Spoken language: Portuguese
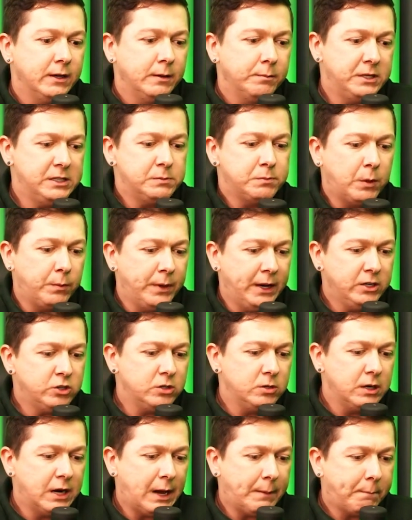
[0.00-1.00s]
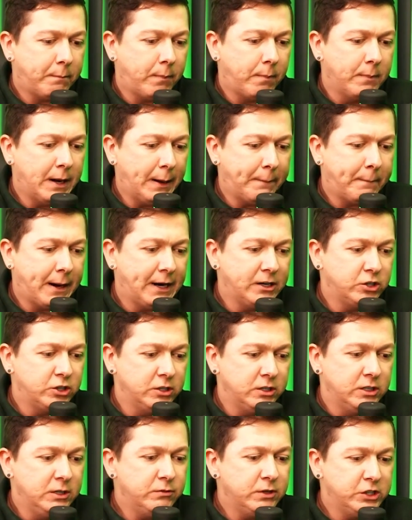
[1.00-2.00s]
principalmente na, na
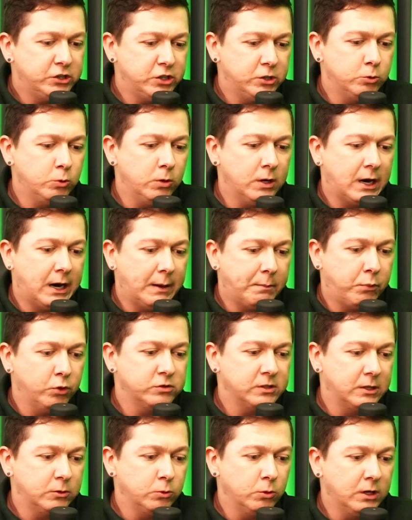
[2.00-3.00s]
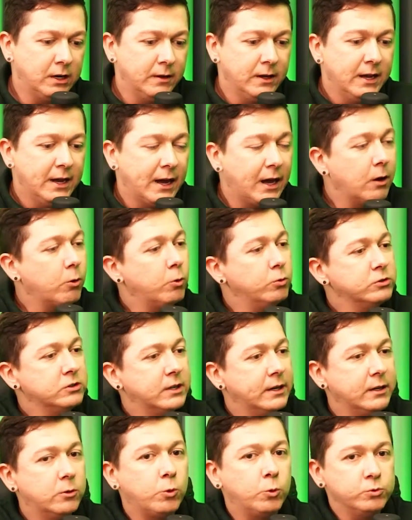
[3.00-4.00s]
parte investidora, apostadora, ela
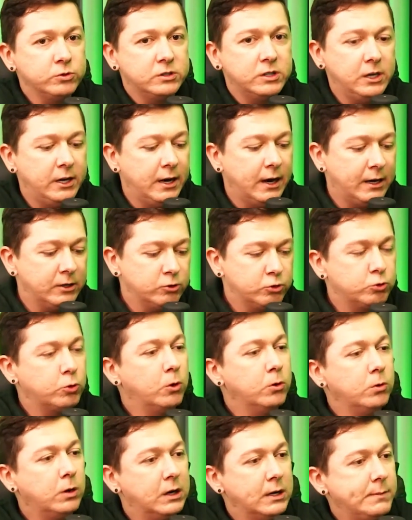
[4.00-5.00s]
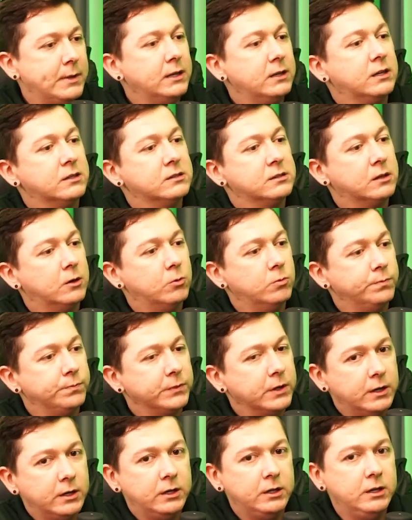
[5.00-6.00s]
consegue conciliar sono, alimentação
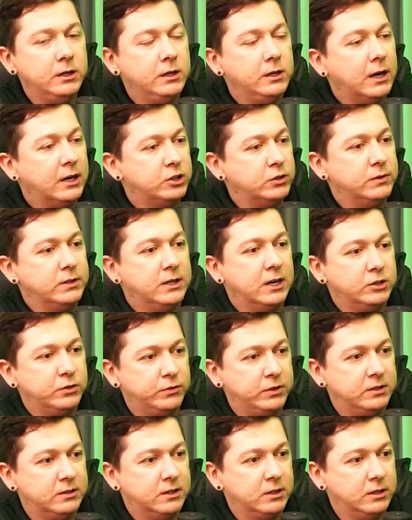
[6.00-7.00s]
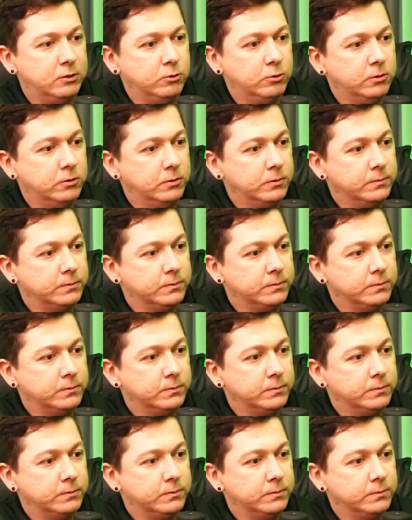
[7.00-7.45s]
e atividade física, Edu?